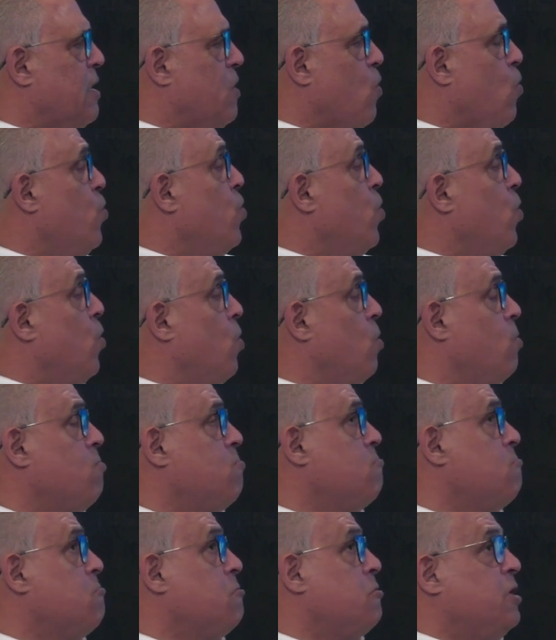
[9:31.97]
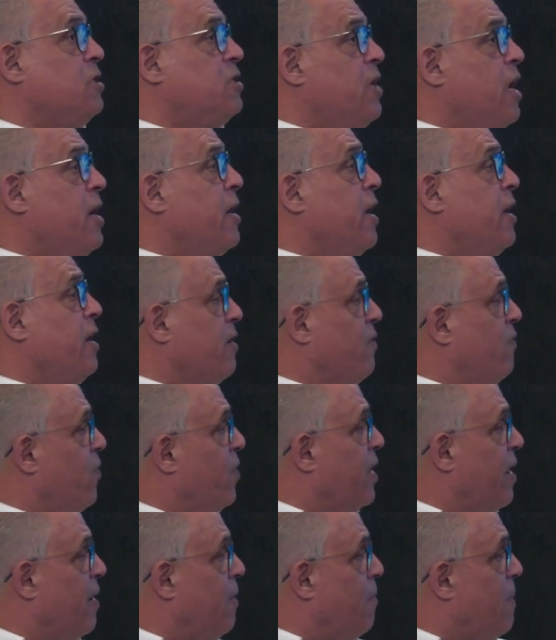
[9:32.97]
Uno quisiera que
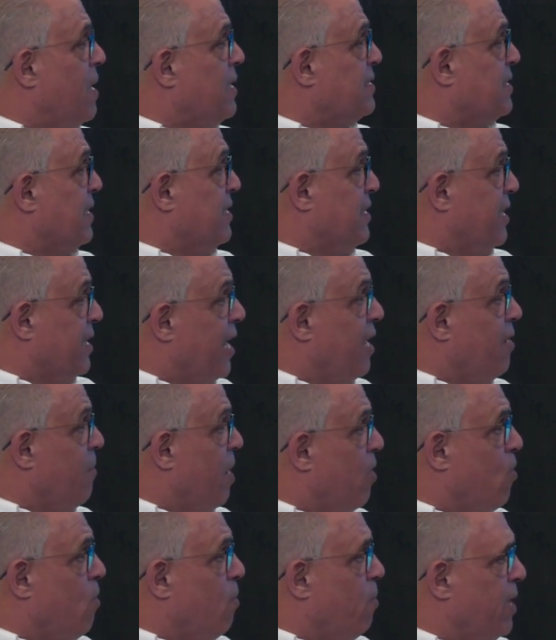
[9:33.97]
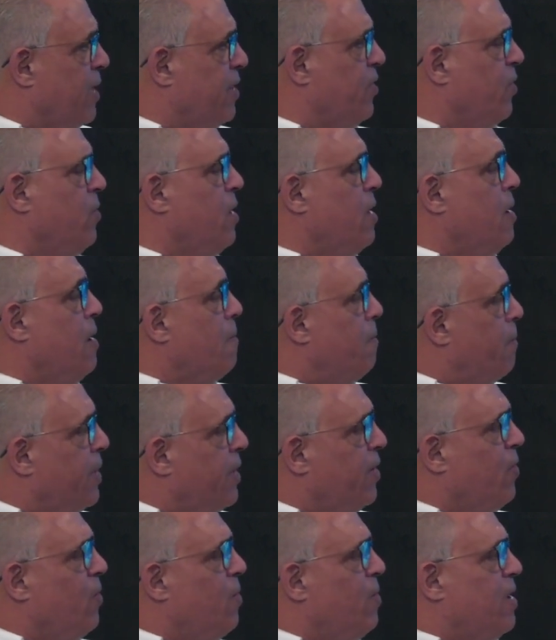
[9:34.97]
fuera más general, más completo,
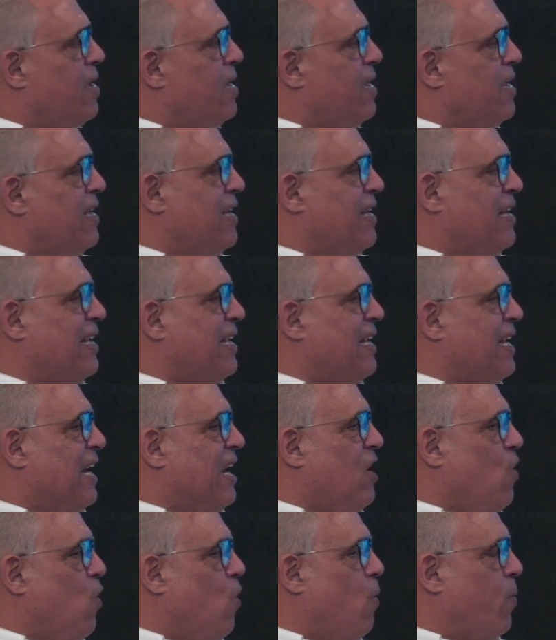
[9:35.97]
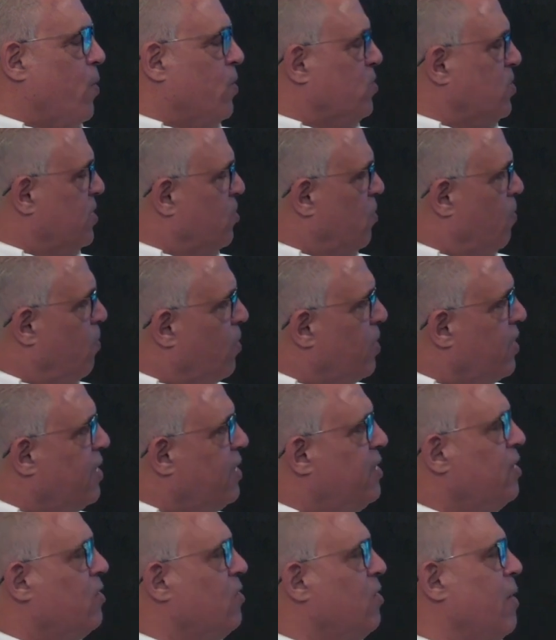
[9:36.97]
pero los procesos
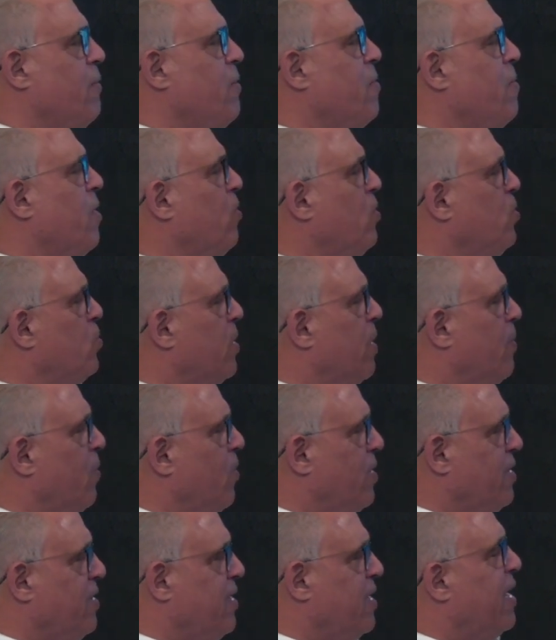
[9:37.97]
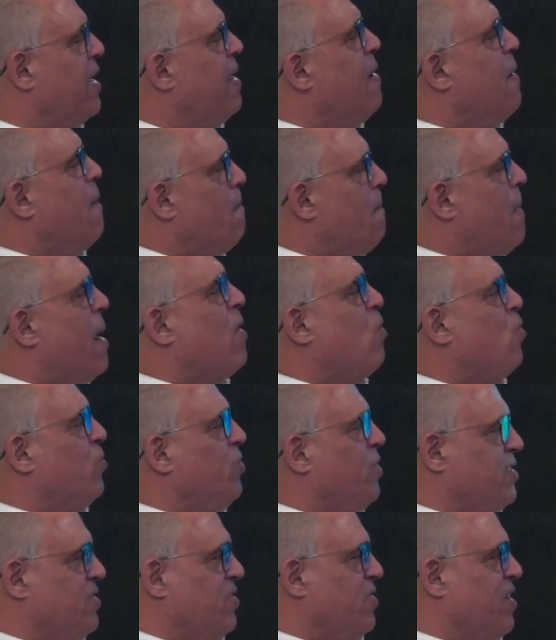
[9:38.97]
políticos, la misma cultura política va
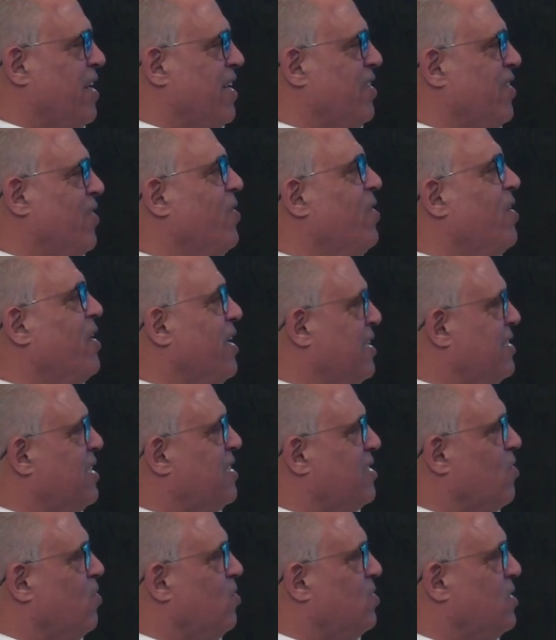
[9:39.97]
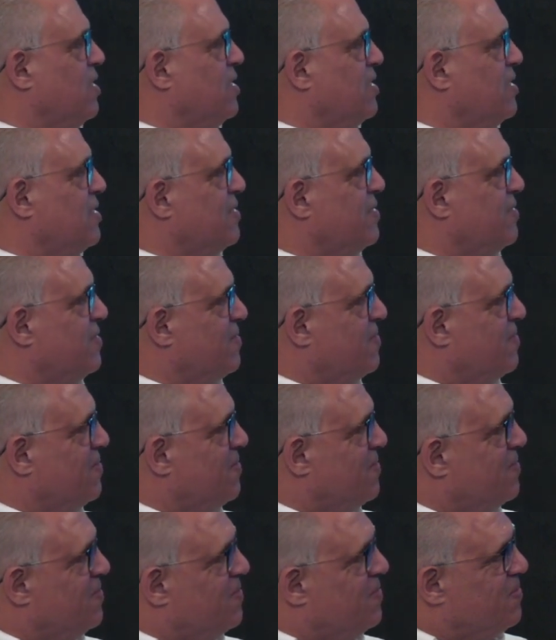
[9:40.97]
condicionando esas cosas. Así es.
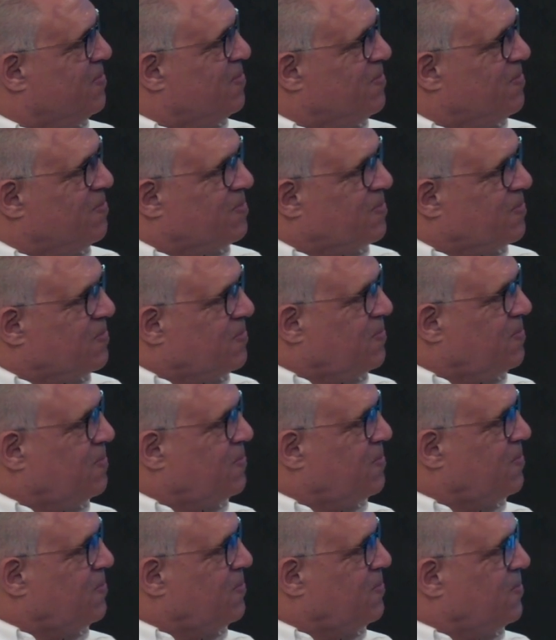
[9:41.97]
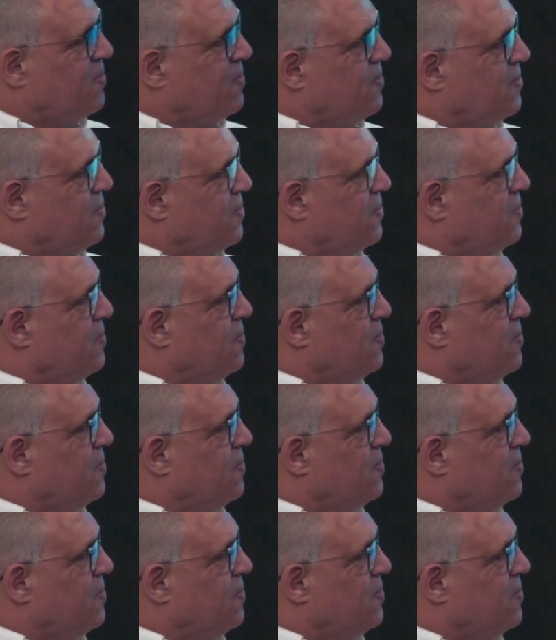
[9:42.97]
Miren, vamos a hacer una siguiente